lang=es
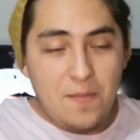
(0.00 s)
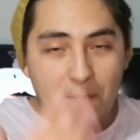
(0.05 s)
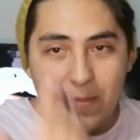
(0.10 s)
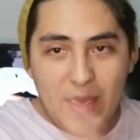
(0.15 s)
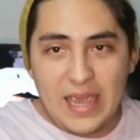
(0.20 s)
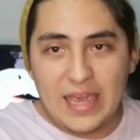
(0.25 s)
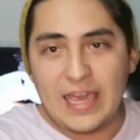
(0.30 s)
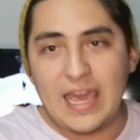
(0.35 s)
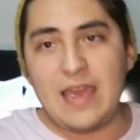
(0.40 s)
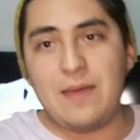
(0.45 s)

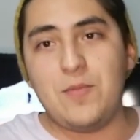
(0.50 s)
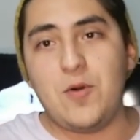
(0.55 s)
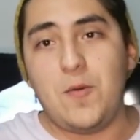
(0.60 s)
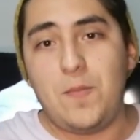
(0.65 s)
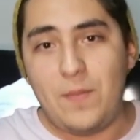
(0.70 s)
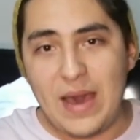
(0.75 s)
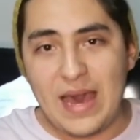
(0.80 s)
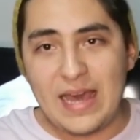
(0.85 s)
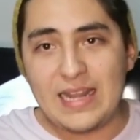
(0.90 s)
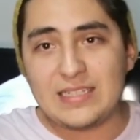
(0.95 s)
me
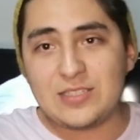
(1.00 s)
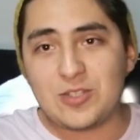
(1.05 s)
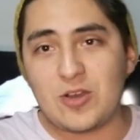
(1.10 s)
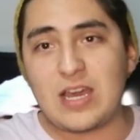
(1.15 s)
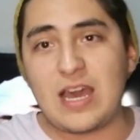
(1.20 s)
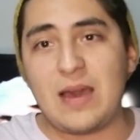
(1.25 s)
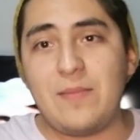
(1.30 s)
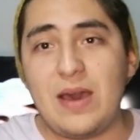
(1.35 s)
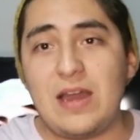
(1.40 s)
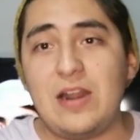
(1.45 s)
quemo, parezco
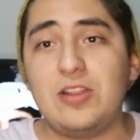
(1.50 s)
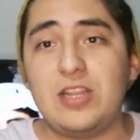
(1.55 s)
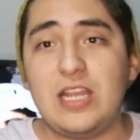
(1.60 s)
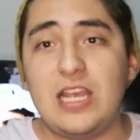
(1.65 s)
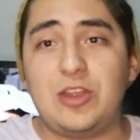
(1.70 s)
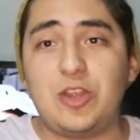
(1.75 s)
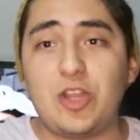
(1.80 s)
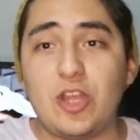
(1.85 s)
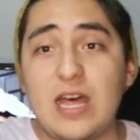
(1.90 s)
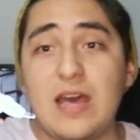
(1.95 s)
camarón
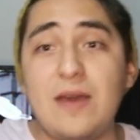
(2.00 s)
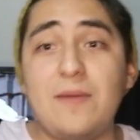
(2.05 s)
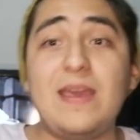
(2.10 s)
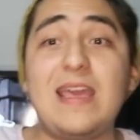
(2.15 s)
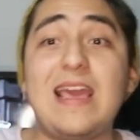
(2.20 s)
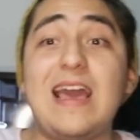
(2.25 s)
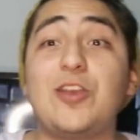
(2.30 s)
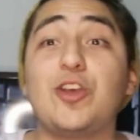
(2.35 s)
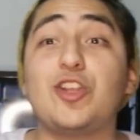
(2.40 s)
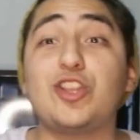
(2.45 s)
y
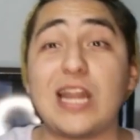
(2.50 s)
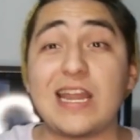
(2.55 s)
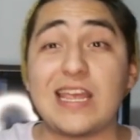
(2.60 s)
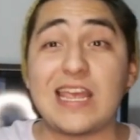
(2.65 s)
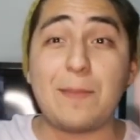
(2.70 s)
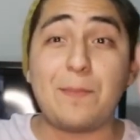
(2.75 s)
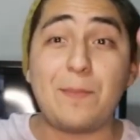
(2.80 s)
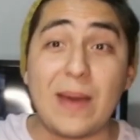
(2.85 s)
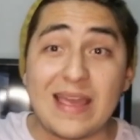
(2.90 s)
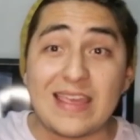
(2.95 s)
todavía yo
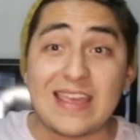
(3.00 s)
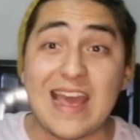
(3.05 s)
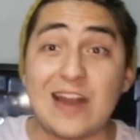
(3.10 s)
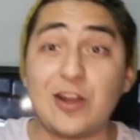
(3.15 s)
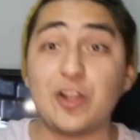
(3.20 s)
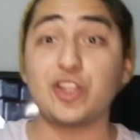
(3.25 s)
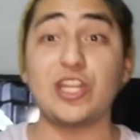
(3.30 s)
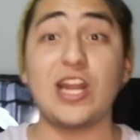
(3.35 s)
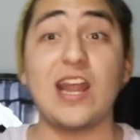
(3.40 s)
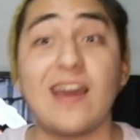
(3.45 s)
traía
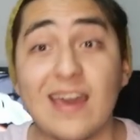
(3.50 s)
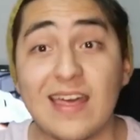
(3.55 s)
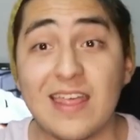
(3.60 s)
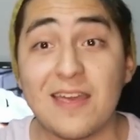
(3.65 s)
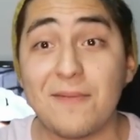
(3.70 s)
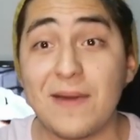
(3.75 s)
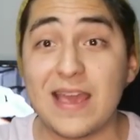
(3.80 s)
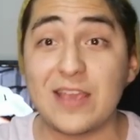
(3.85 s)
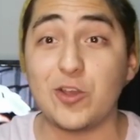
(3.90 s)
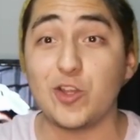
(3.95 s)
pañal o traje
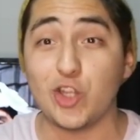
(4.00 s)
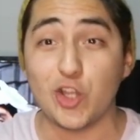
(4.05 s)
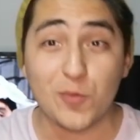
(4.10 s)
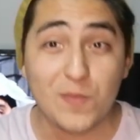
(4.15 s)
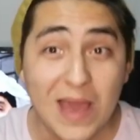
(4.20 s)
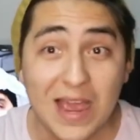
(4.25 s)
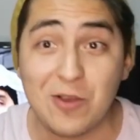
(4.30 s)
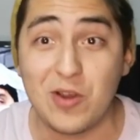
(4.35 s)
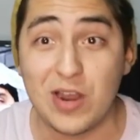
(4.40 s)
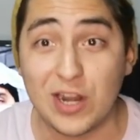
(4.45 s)
de baño, no
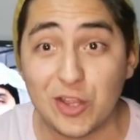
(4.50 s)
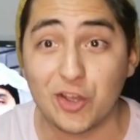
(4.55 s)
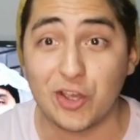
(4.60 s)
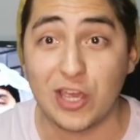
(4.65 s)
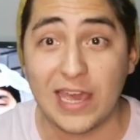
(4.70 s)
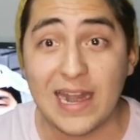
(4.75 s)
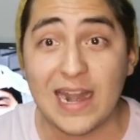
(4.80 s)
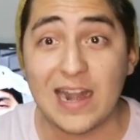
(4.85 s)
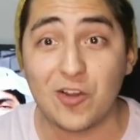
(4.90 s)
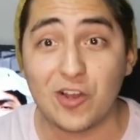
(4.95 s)
me acuerdo
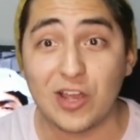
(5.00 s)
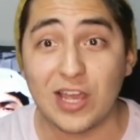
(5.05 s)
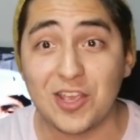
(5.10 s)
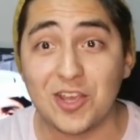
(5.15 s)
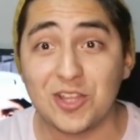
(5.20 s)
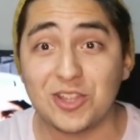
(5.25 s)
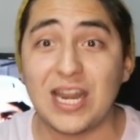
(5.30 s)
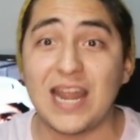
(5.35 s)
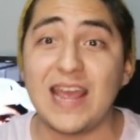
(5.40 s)
qué era lo que yo